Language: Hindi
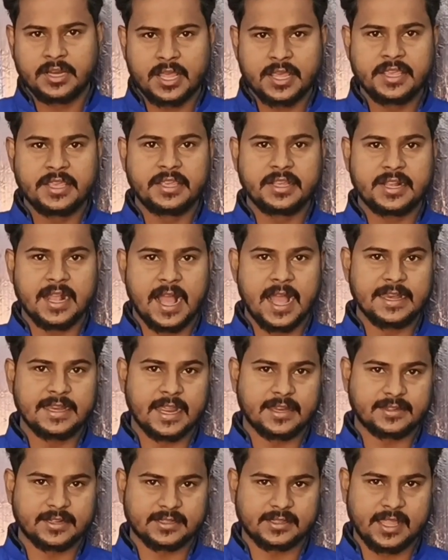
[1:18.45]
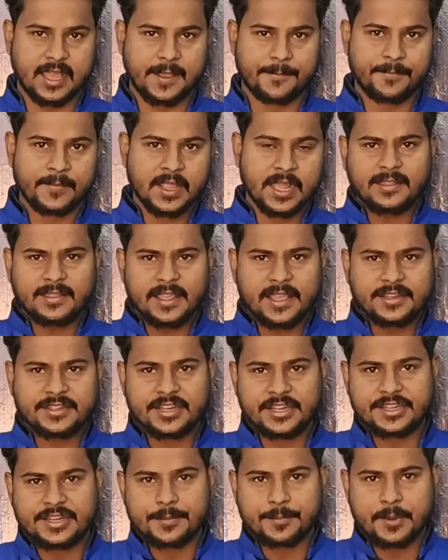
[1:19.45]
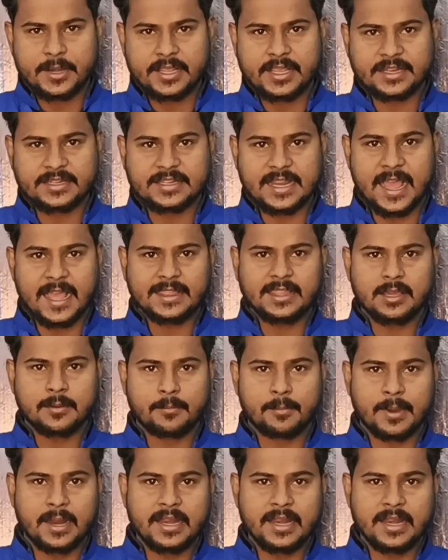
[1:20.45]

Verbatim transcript: नहीं कहा जा सकता भारत ने इसी टिप्पणी के साथ